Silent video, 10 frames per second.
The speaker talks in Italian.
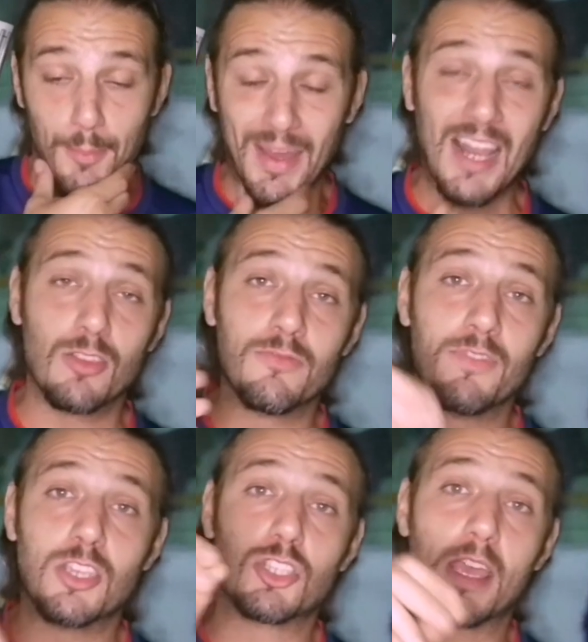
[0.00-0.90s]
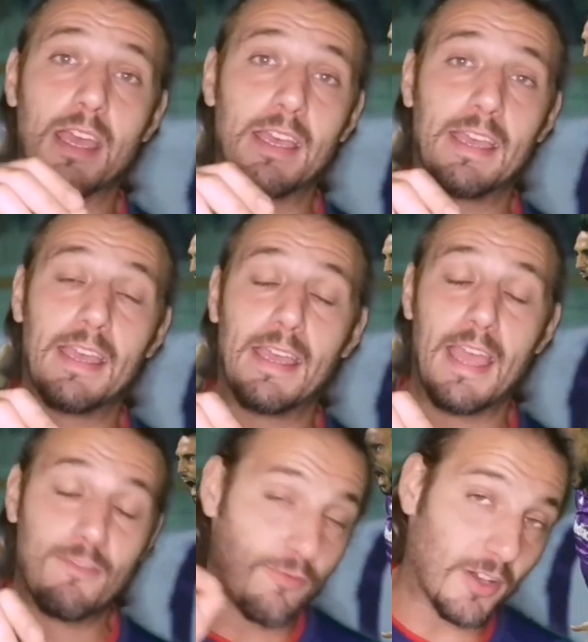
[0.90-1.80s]
parlando invece eh,
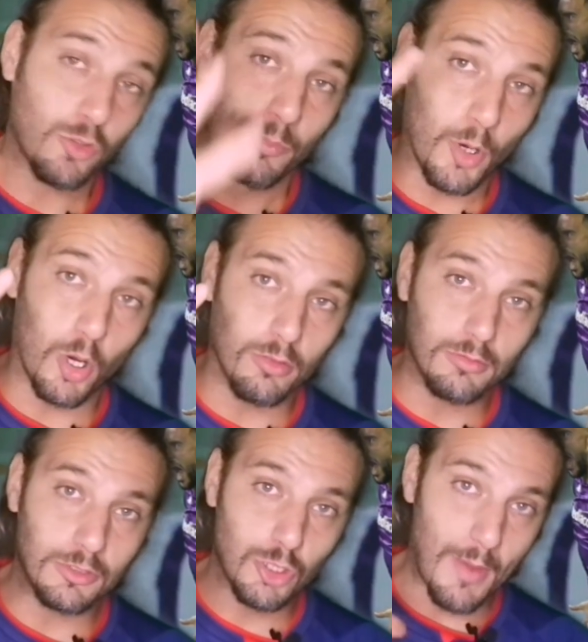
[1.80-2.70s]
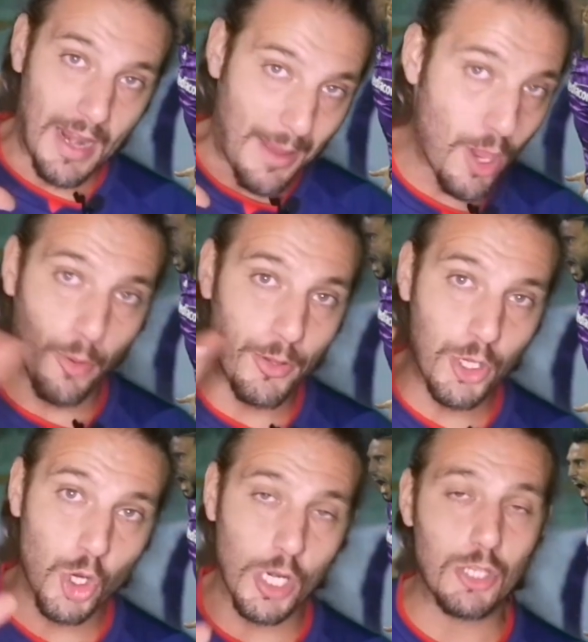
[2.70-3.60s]
e vi ho fatto un po' diciamo la mia
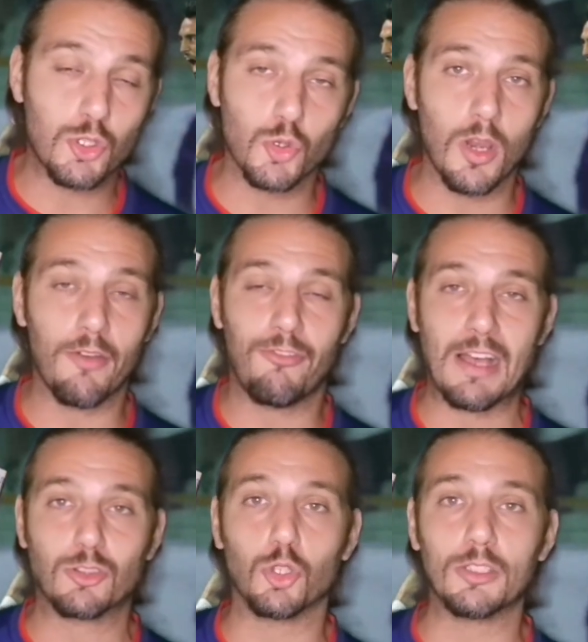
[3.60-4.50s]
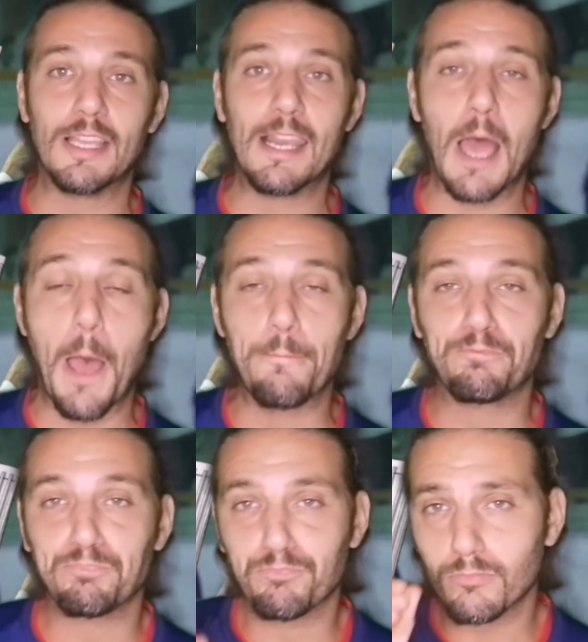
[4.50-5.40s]
opinione sul fatto del
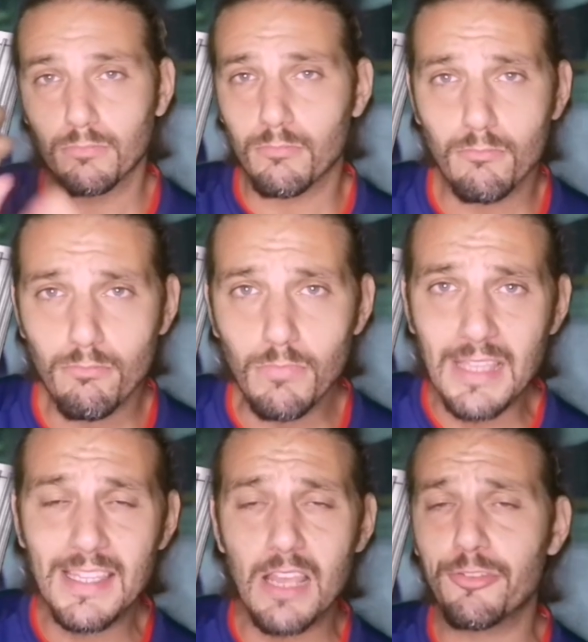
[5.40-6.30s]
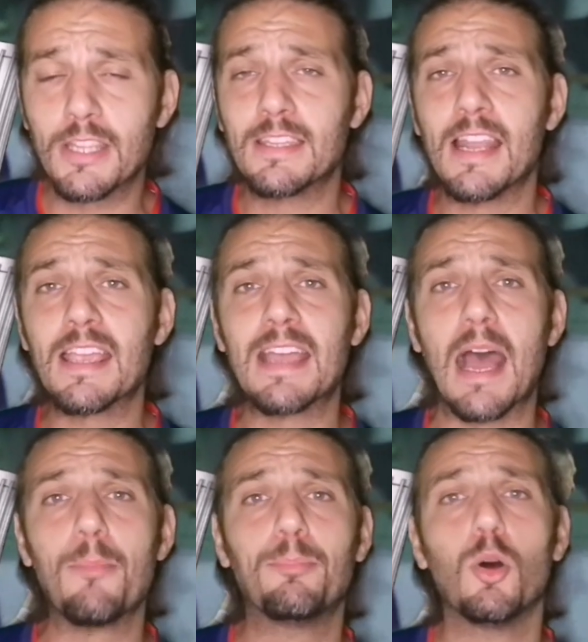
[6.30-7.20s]
della Fiorentina in
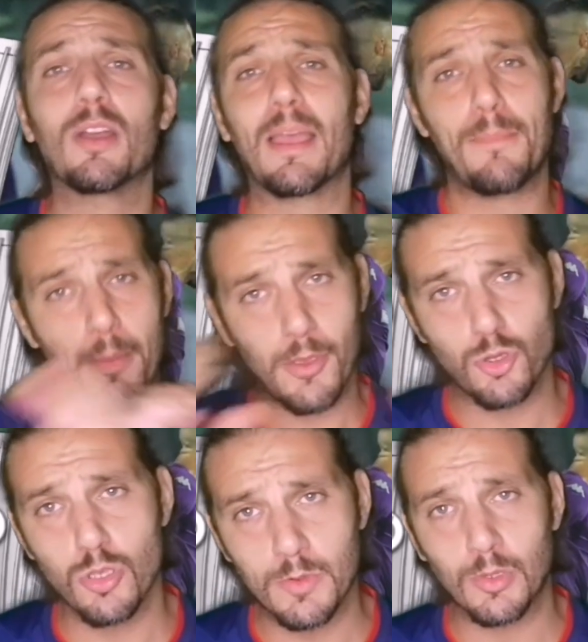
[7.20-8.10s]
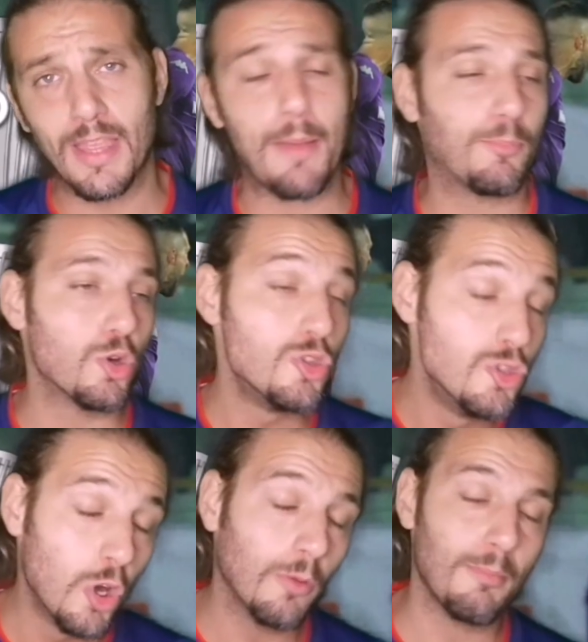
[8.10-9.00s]
campo che mi è piaciuto il primo tempo,
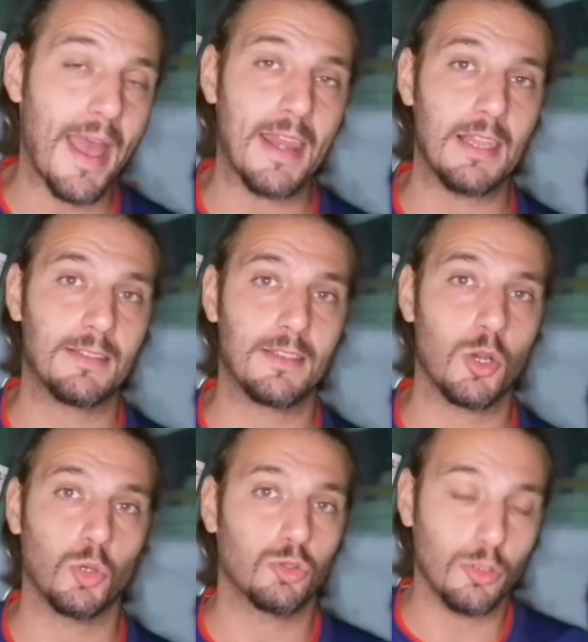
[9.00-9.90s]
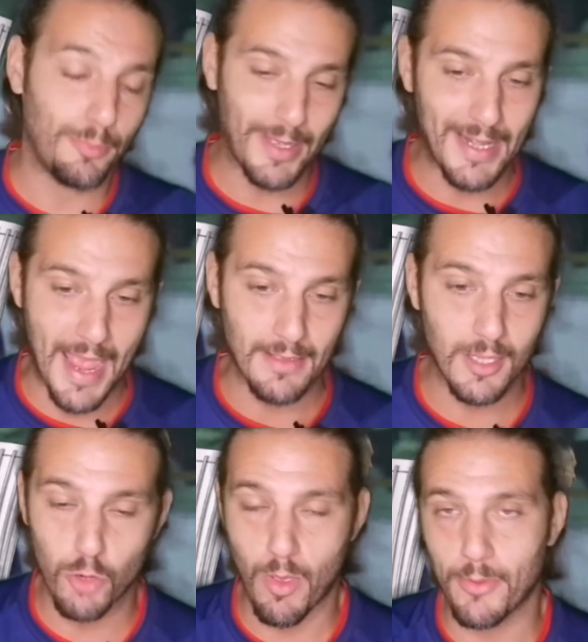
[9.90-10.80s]
non bene il secondo, per
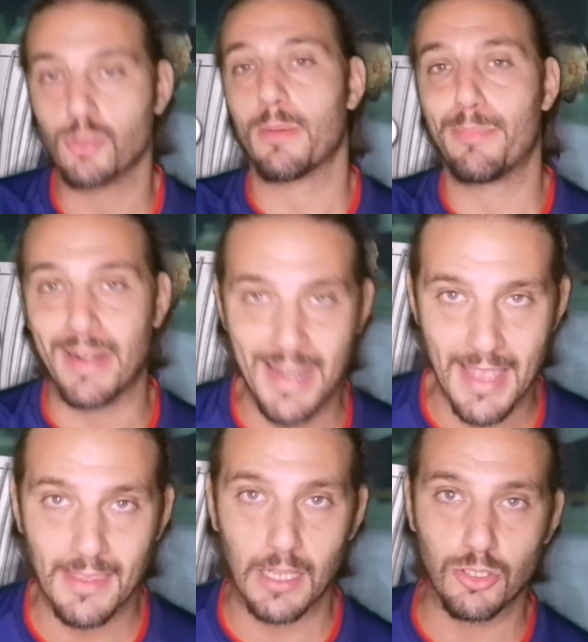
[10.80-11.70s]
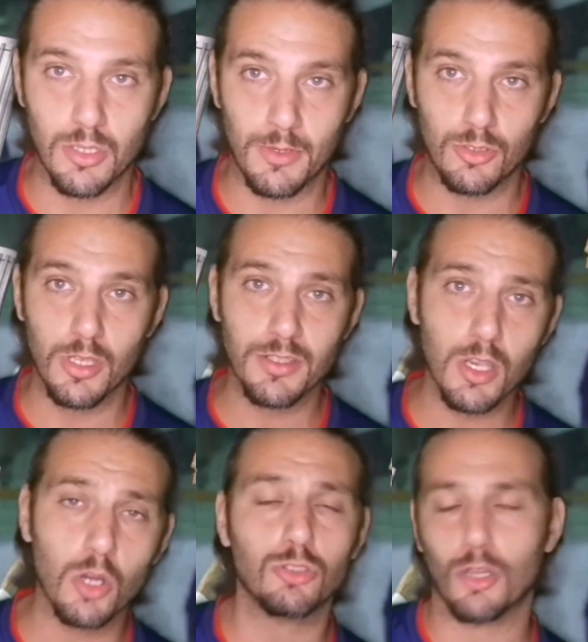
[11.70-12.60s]
niente, non mi è piaciuto per niente l'atteggiamento del
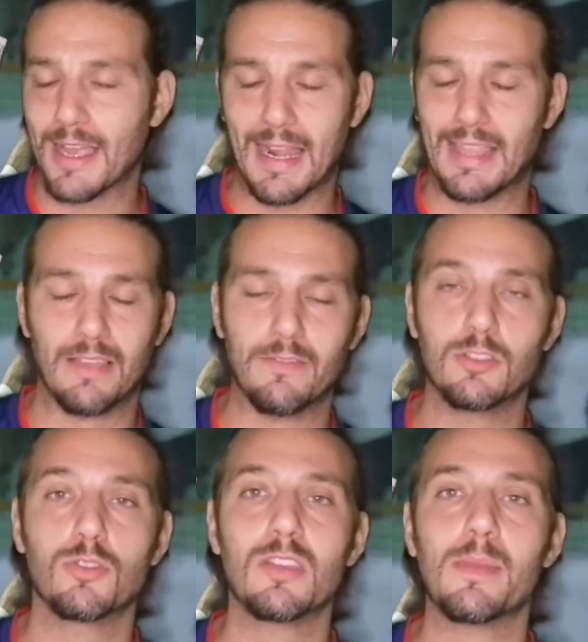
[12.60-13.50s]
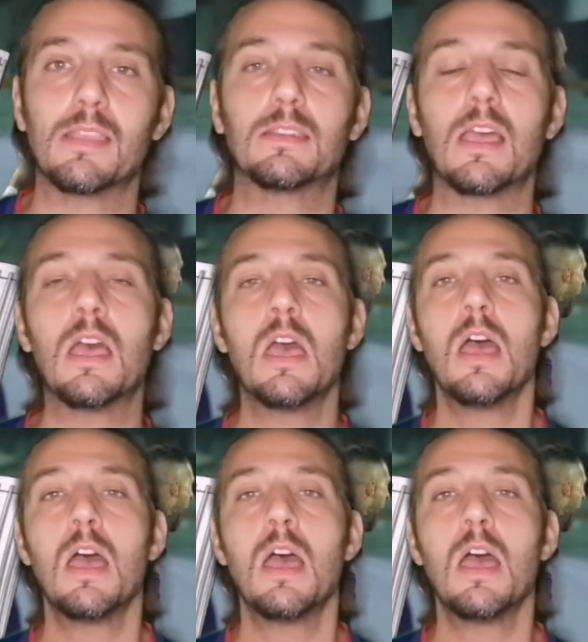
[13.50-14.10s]
secondo, calata vistosamente.